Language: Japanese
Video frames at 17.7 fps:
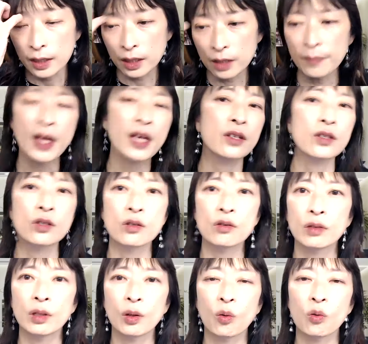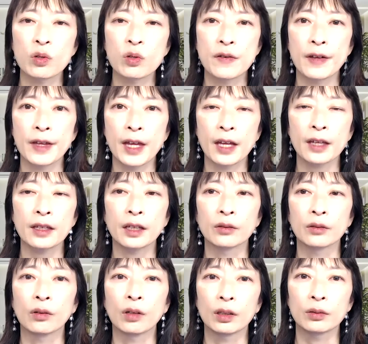今必要な講座は何
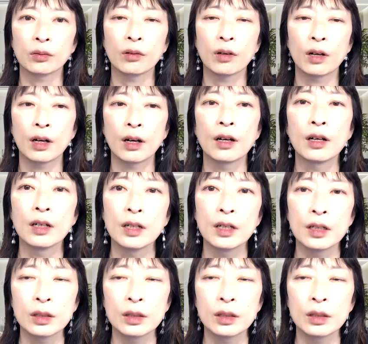なのかとか、